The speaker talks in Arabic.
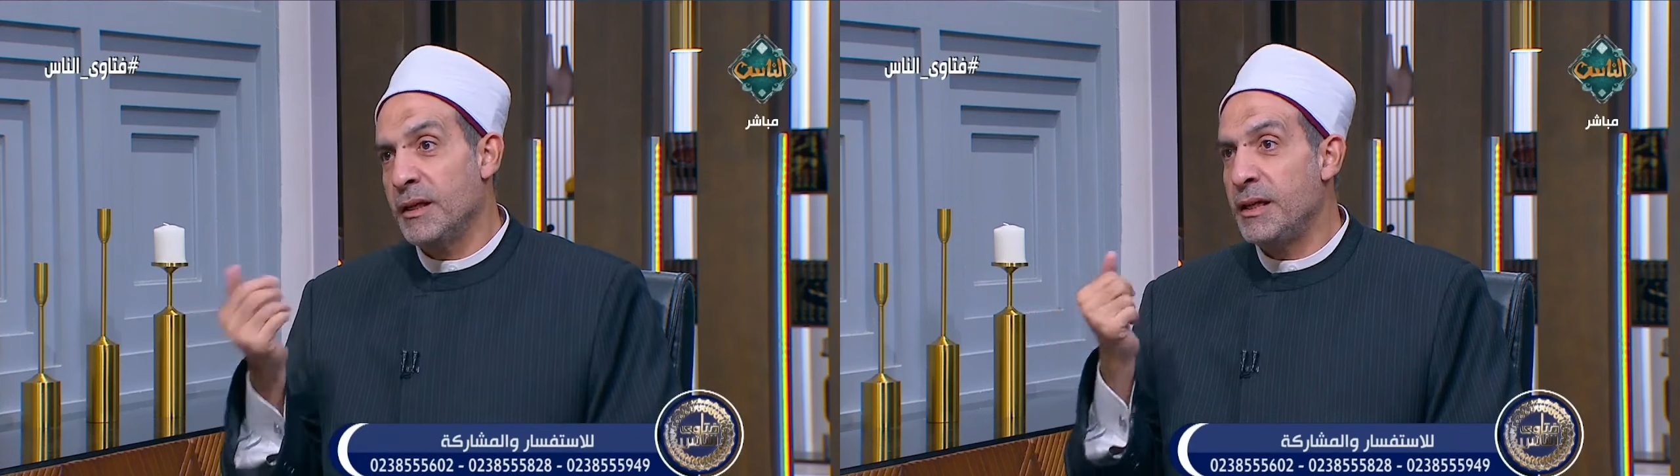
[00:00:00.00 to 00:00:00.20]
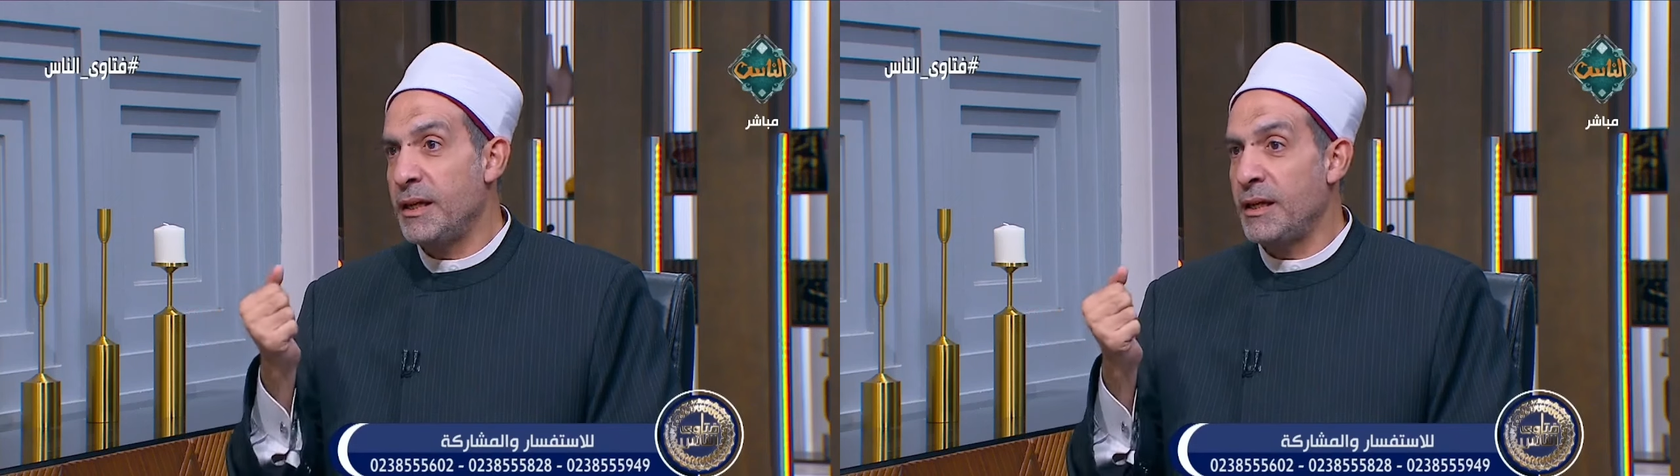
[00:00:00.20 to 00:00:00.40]

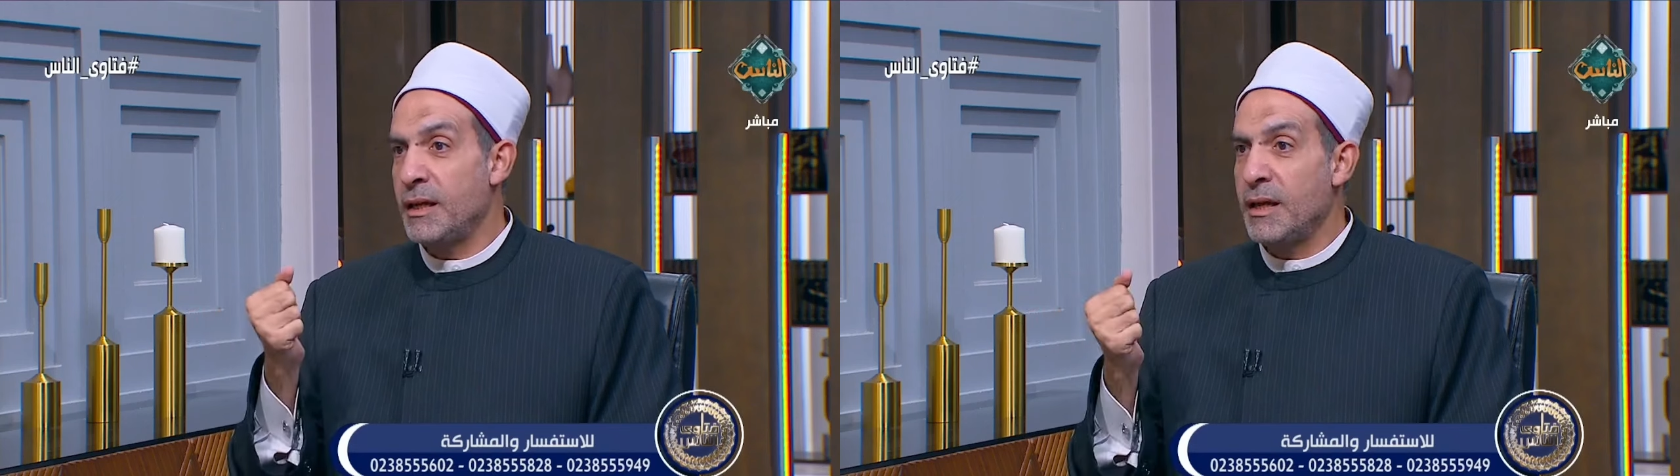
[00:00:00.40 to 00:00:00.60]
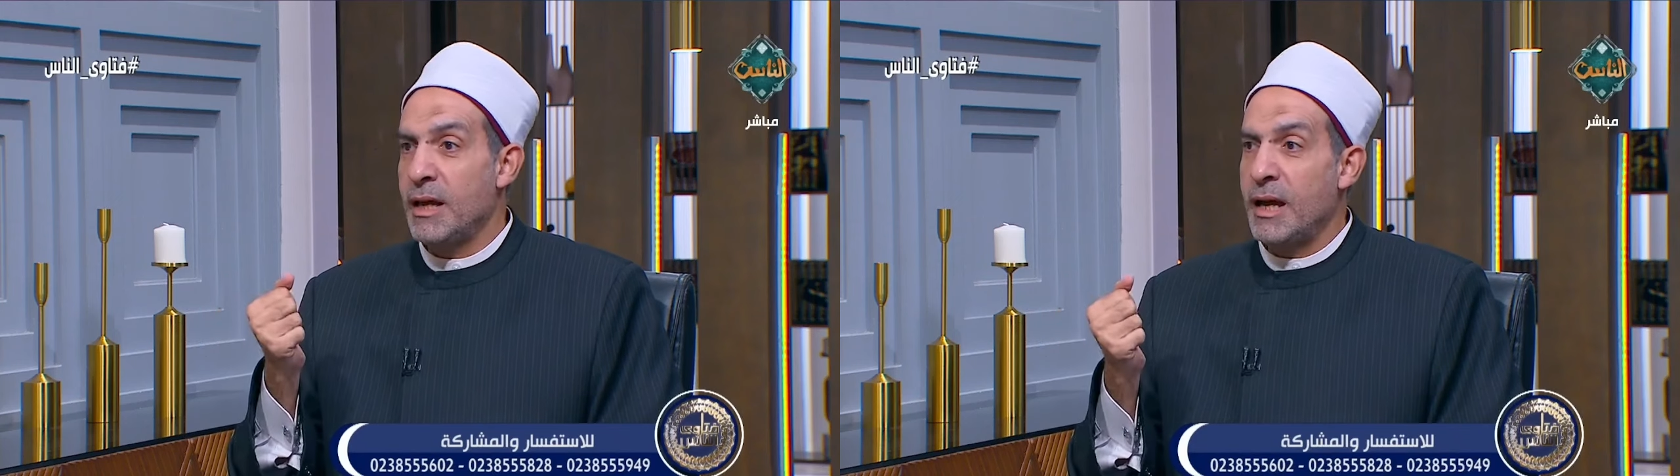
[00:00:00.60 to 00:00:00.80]
ليه
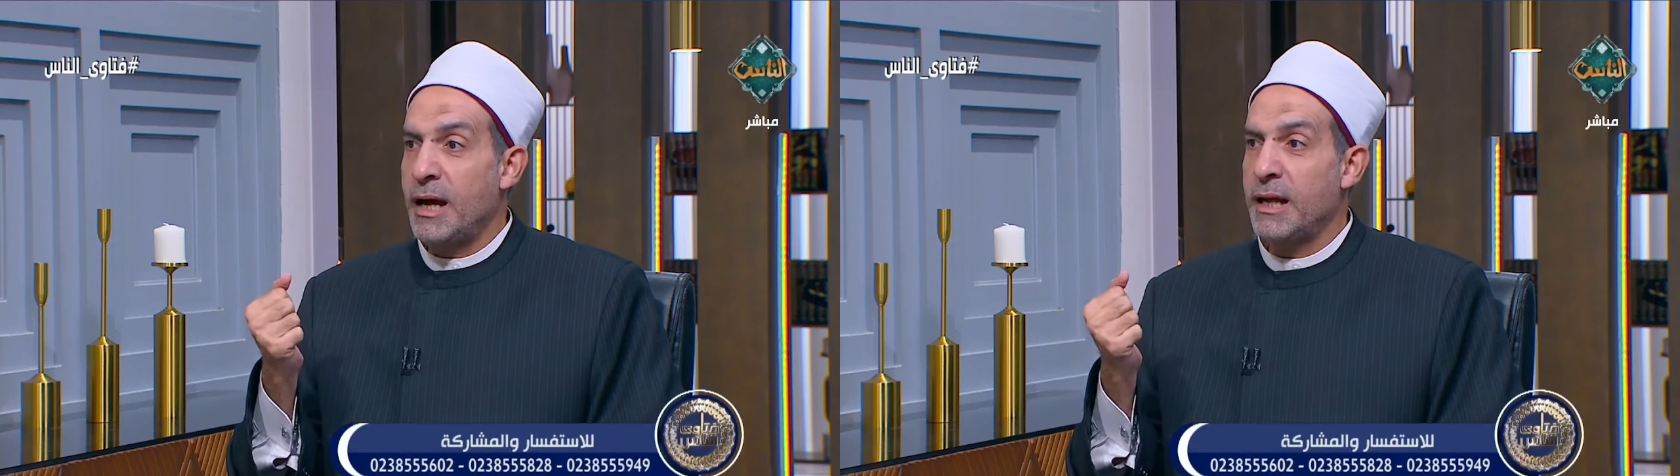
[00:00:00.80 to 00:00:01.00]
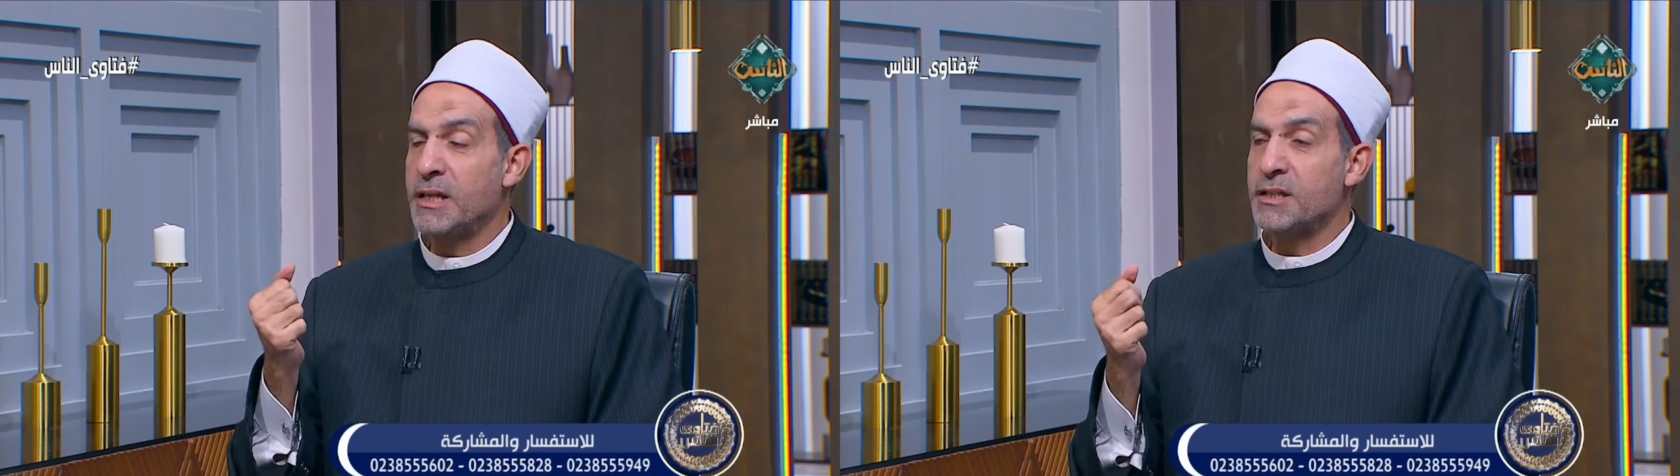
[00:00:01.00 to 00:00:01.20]

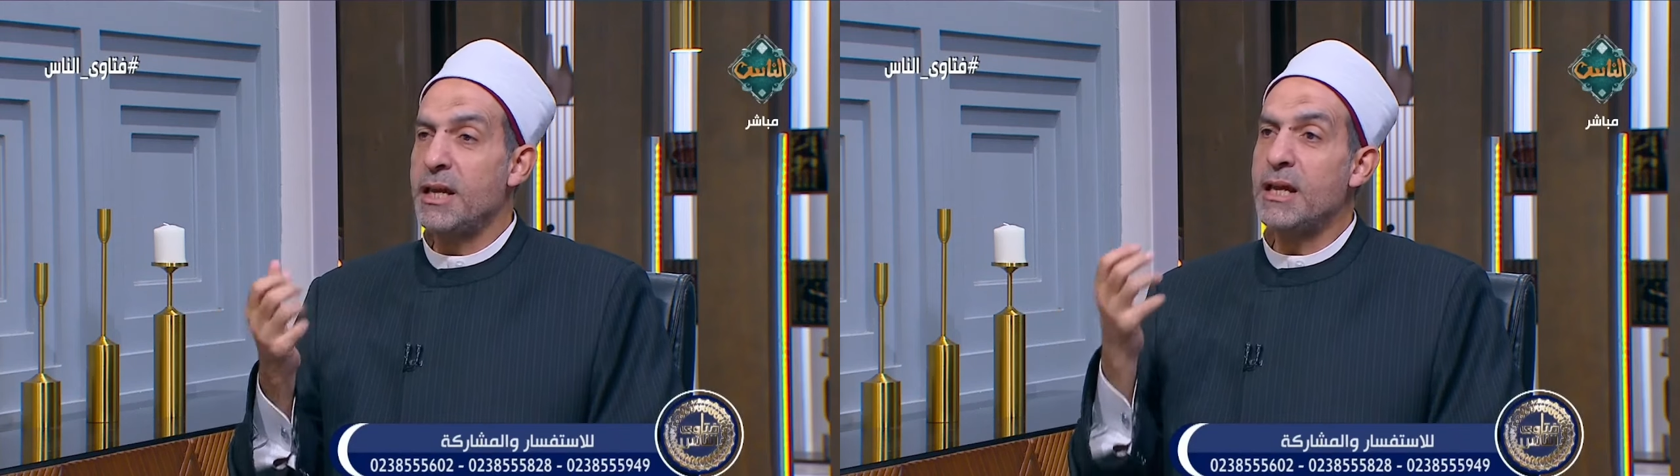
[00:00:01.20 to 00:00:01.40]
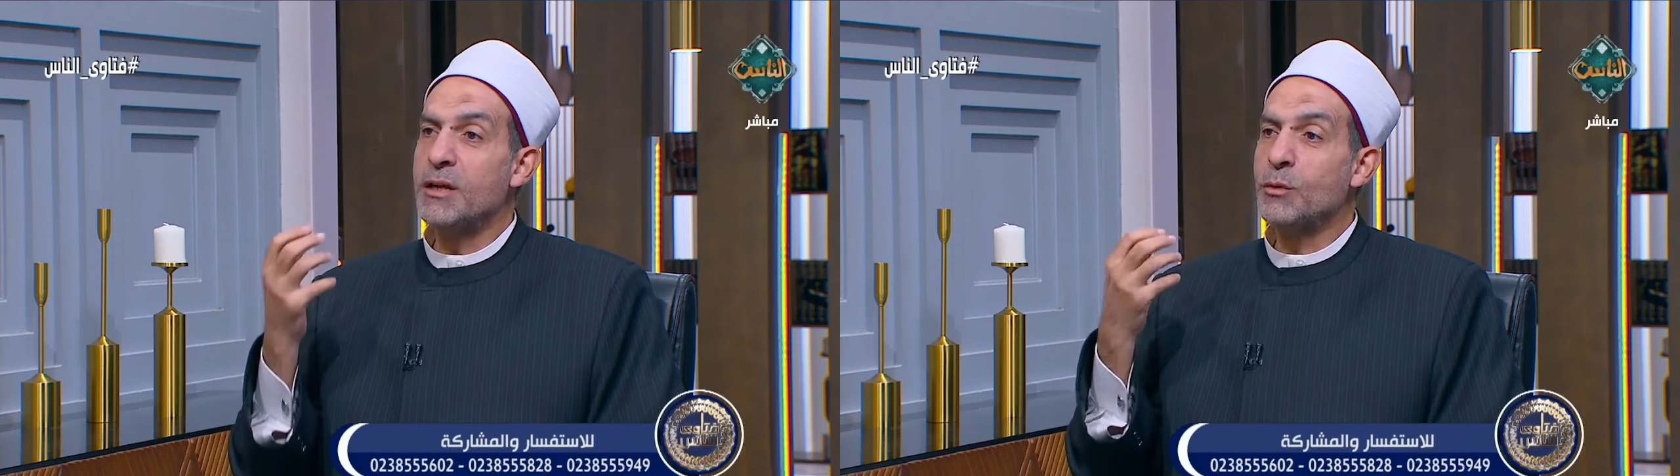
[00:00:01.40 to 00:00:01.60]

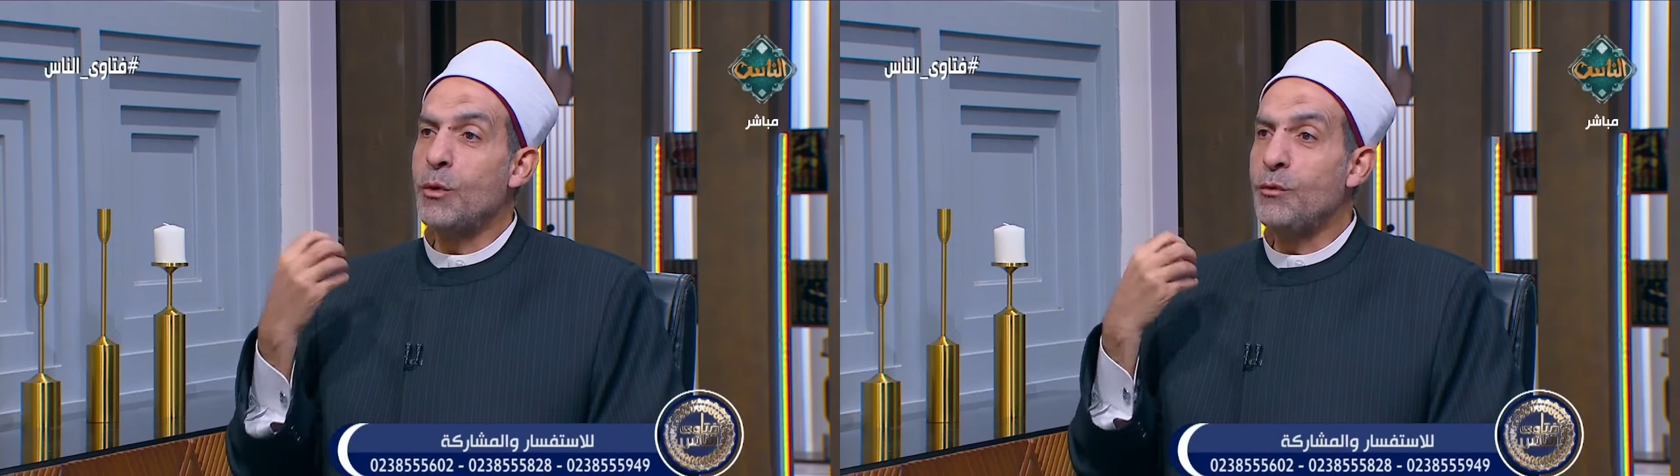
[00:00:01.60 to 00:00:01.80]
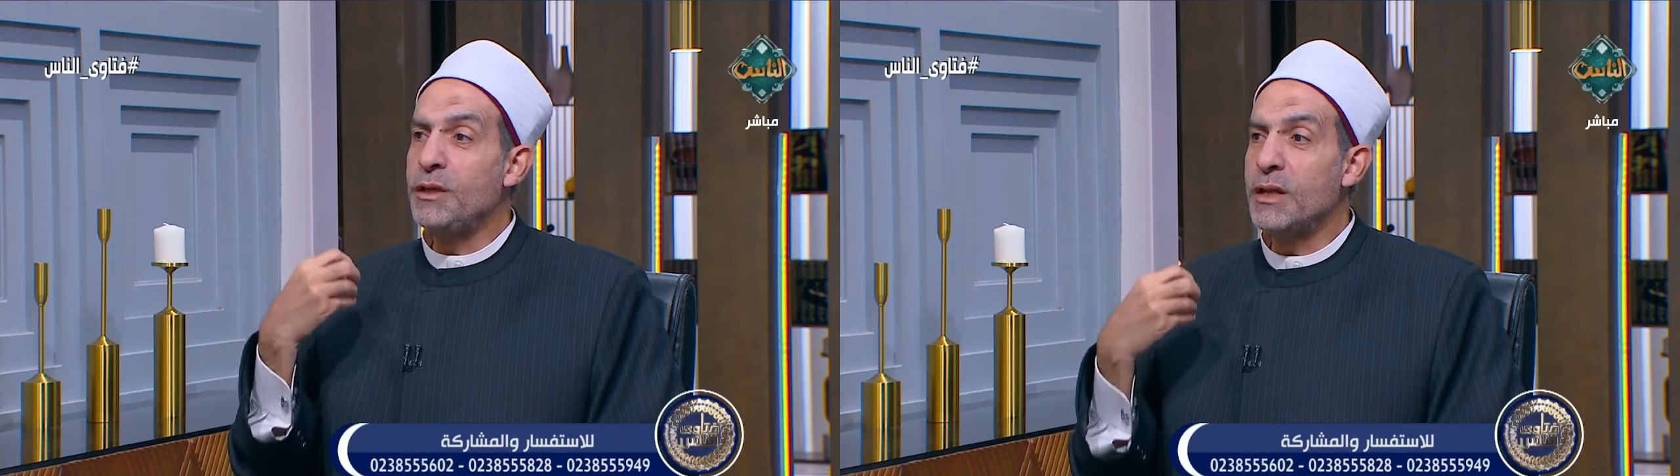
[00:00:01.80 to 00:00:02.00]
علشان
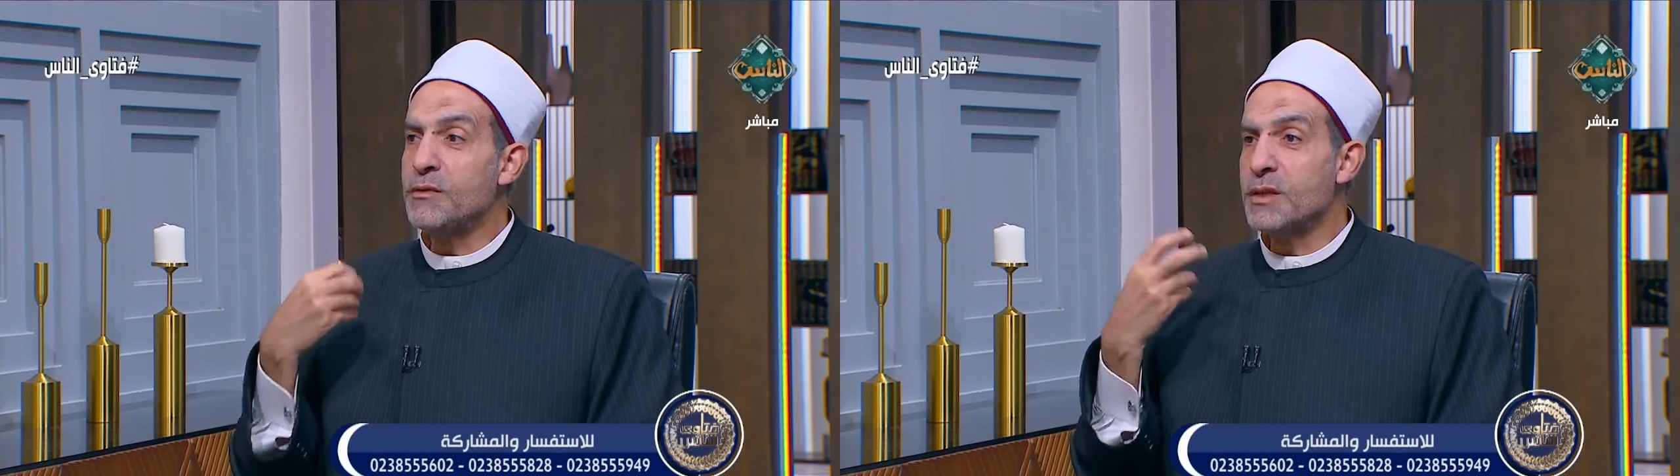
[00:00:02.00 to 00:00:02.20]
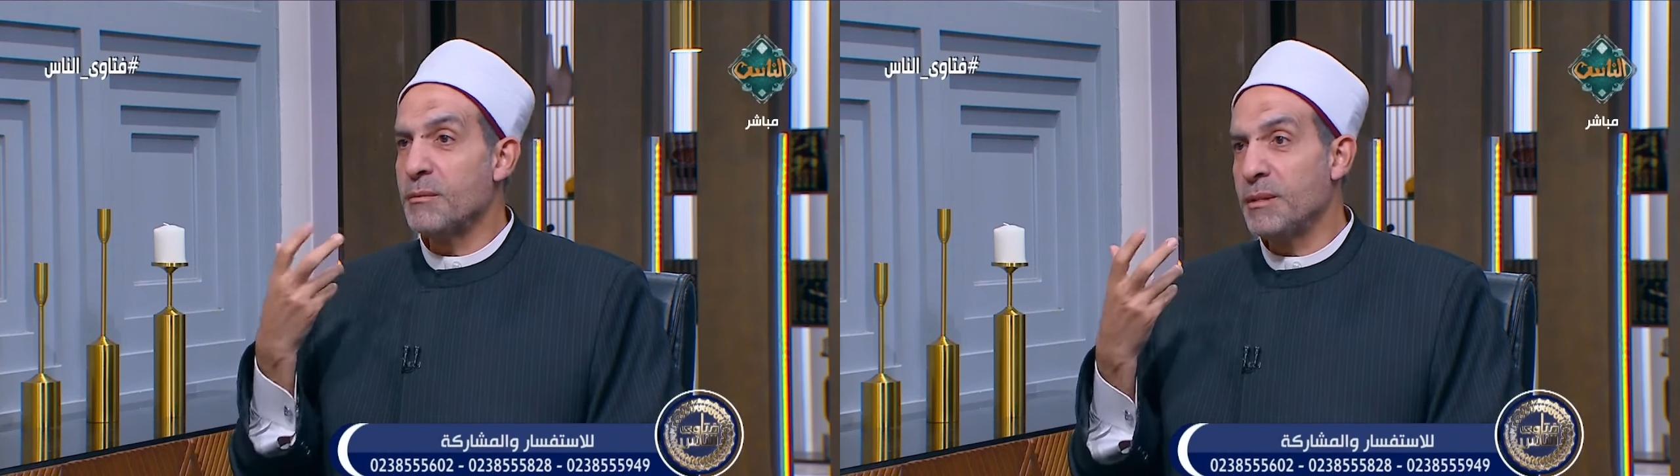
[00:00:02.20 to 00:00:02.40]
تعفي نفسك